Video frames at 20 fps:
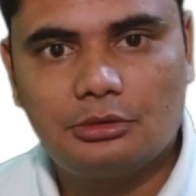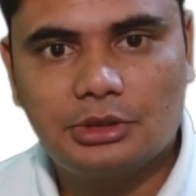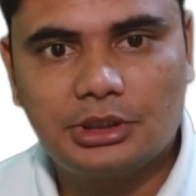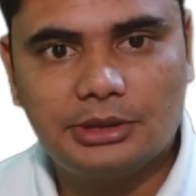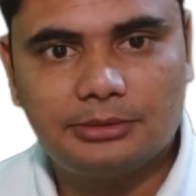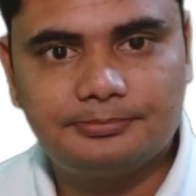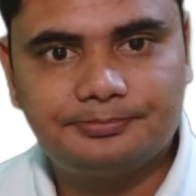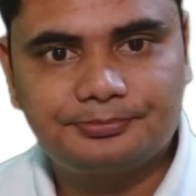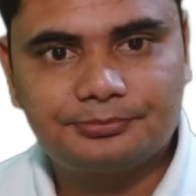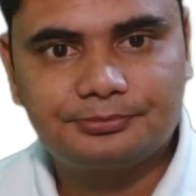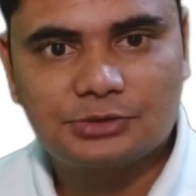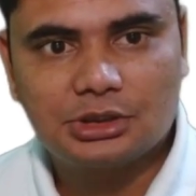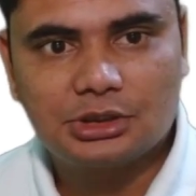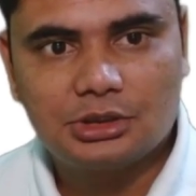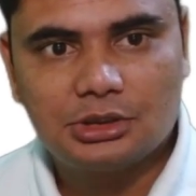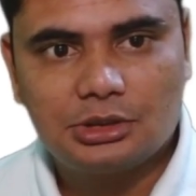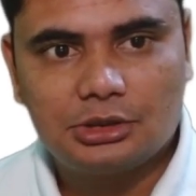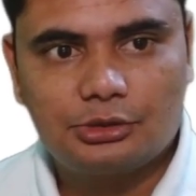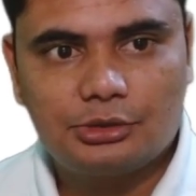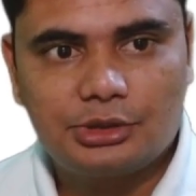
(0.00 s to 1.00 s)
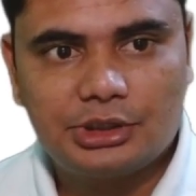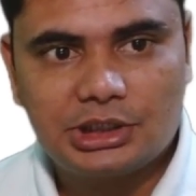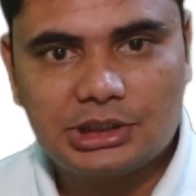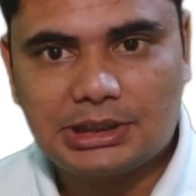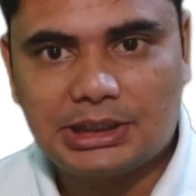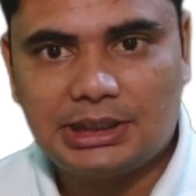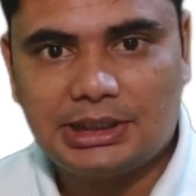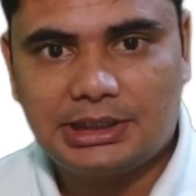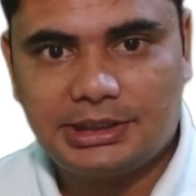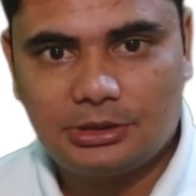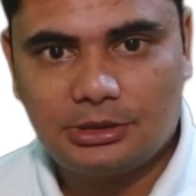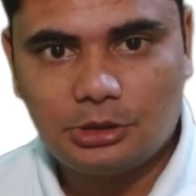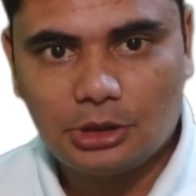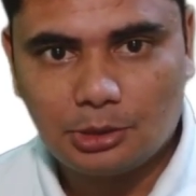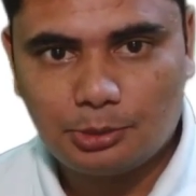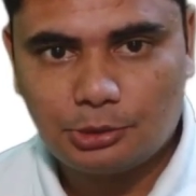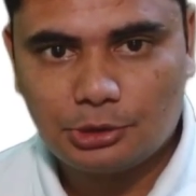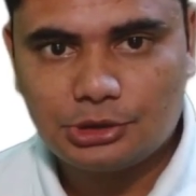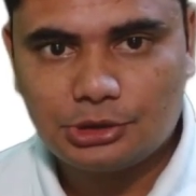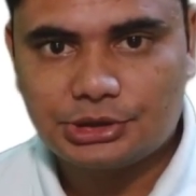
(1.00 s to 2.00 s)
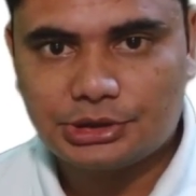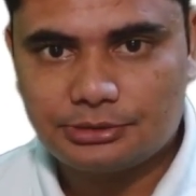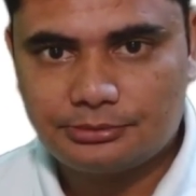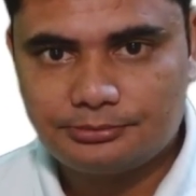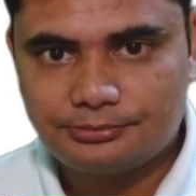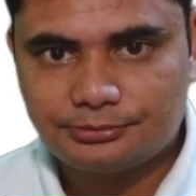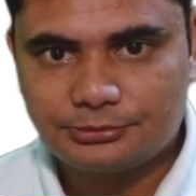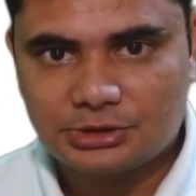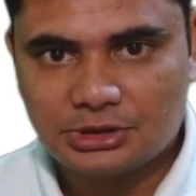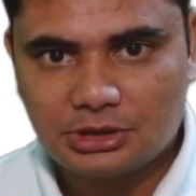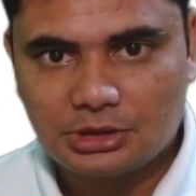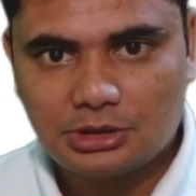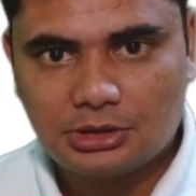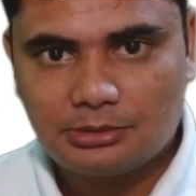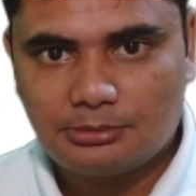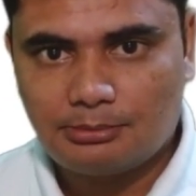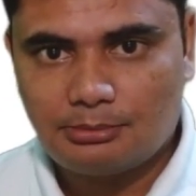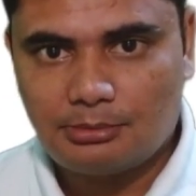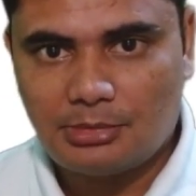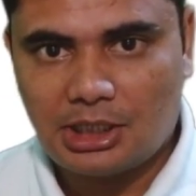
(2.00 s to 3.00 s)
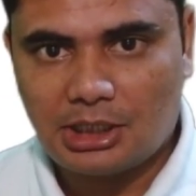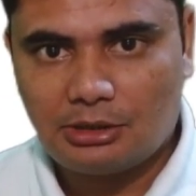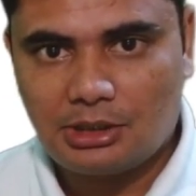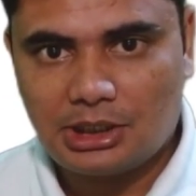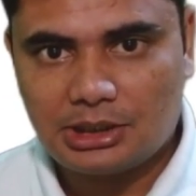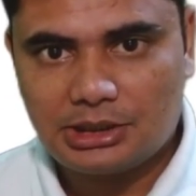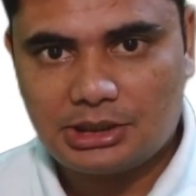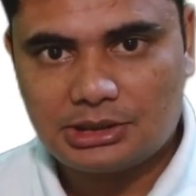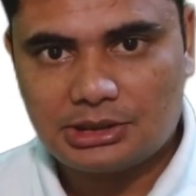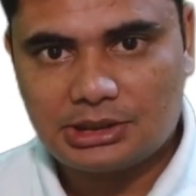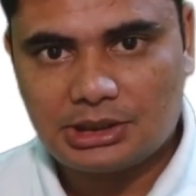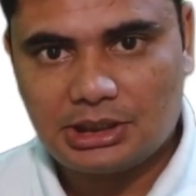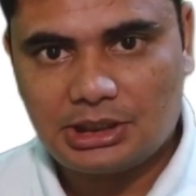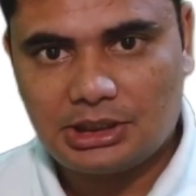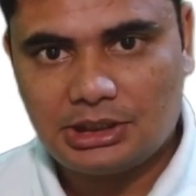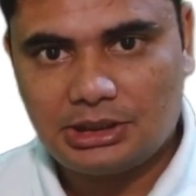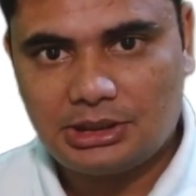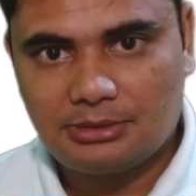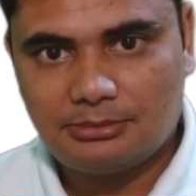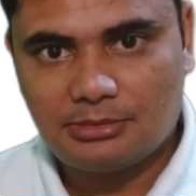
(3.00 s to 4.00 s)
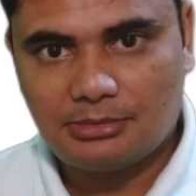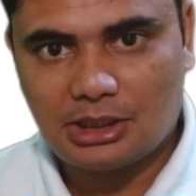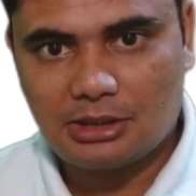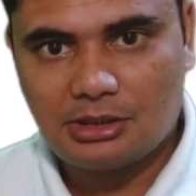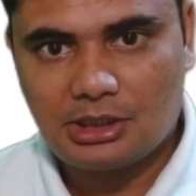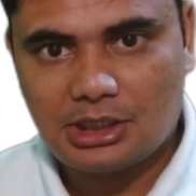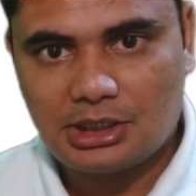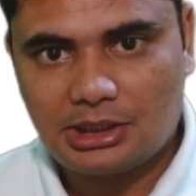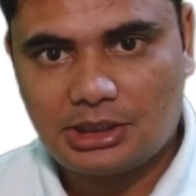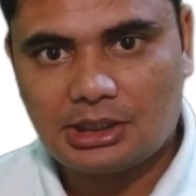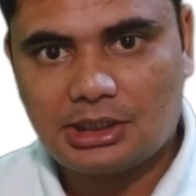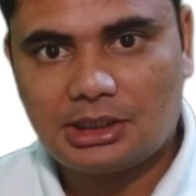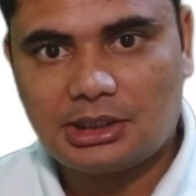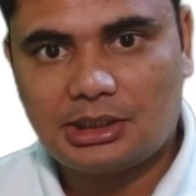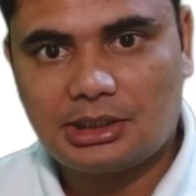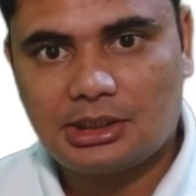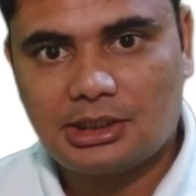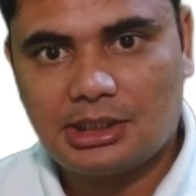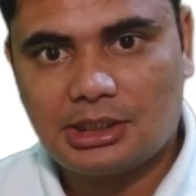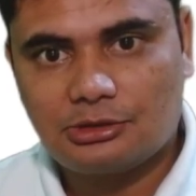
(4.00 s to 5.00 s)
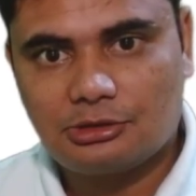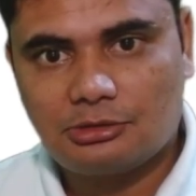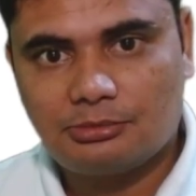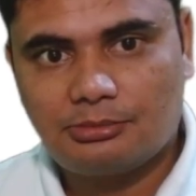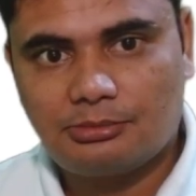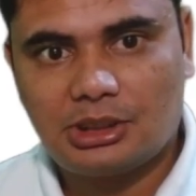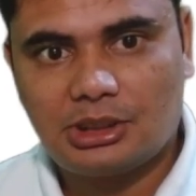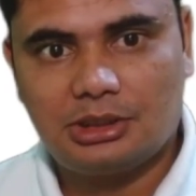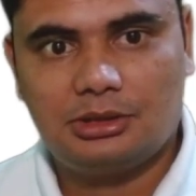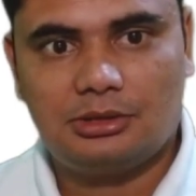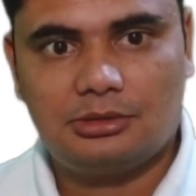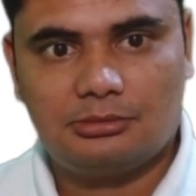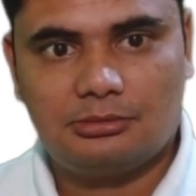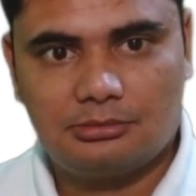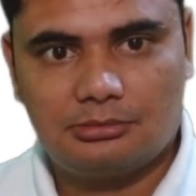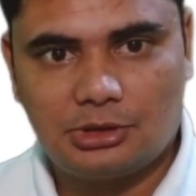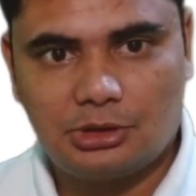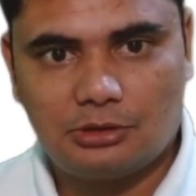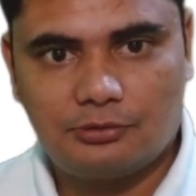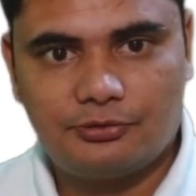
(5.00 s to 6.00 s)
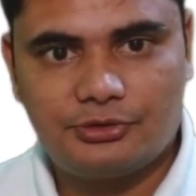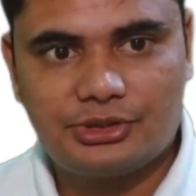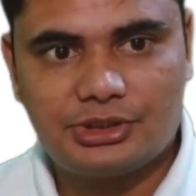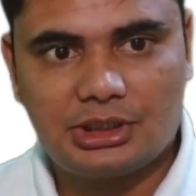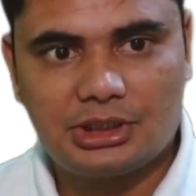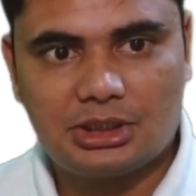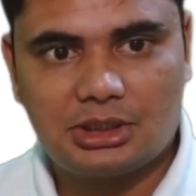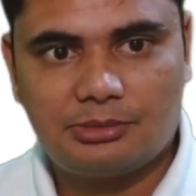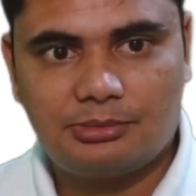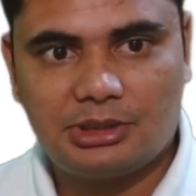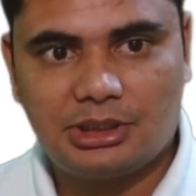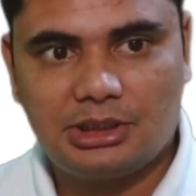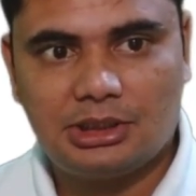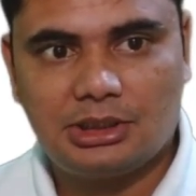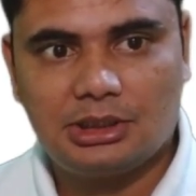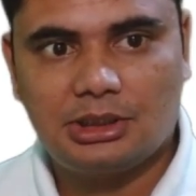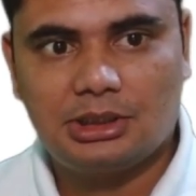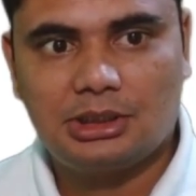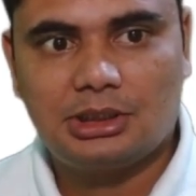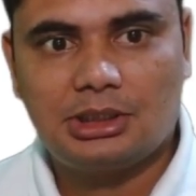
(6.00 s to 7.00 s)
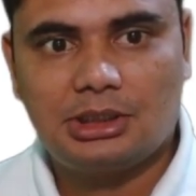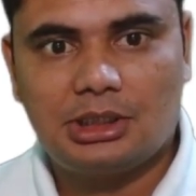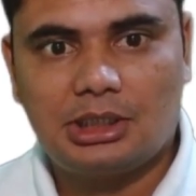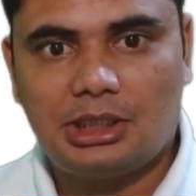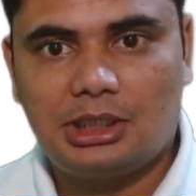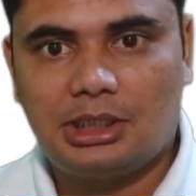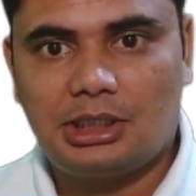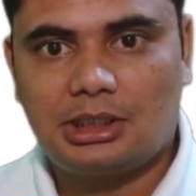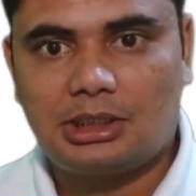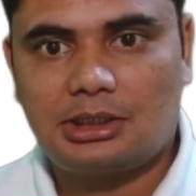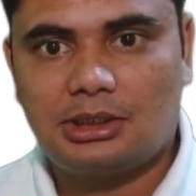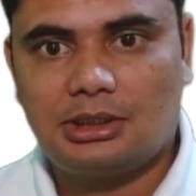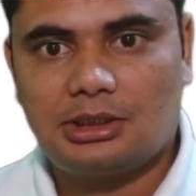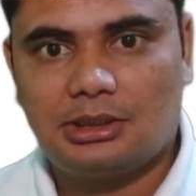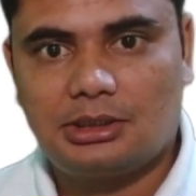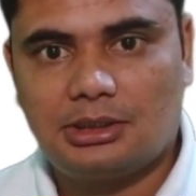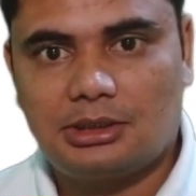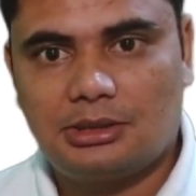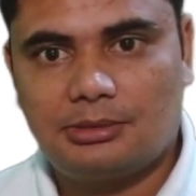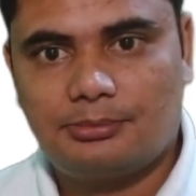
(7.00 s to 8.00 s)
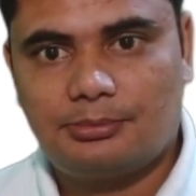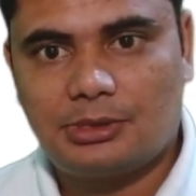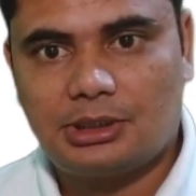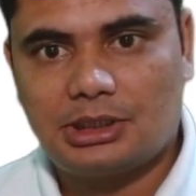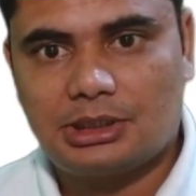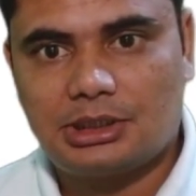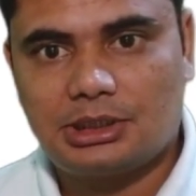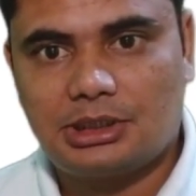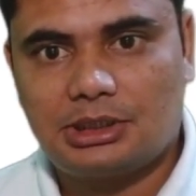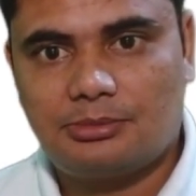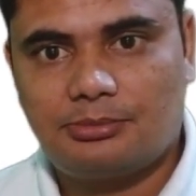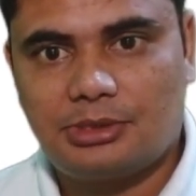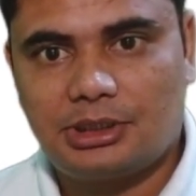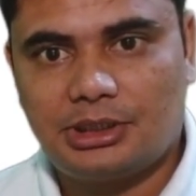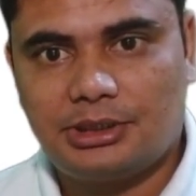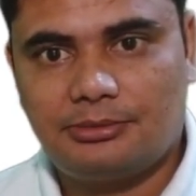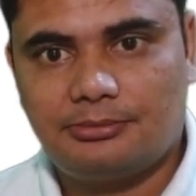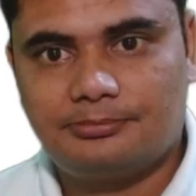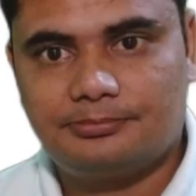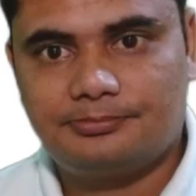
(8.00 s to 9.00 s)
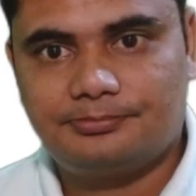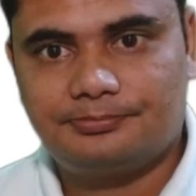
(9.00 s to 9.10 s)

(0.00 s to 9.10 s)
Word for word: ওকে তো এখানে স্যালারির গল্প হচ্ছে বারো হাজার স্যালারি বারো হাজার টাকা একজন পায় মানে অফিসাররা পায় আর পাঁচ হাজার পাই